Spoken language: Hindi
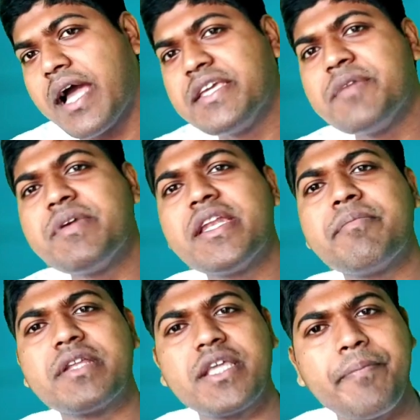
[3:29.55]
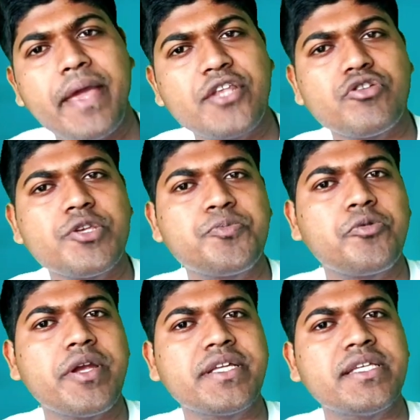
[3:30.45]
आई एम नंबर के बैच वाइज
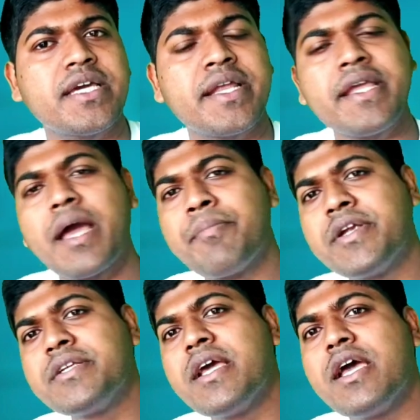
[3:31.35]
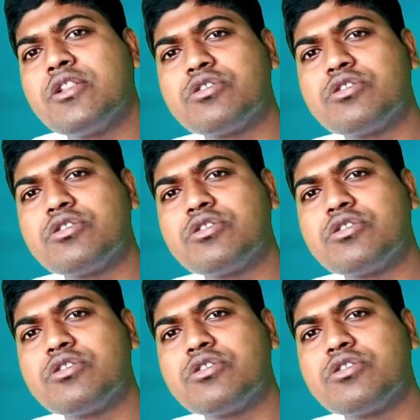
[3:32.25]
प्रोवाइड किया जा रहा है अपडेट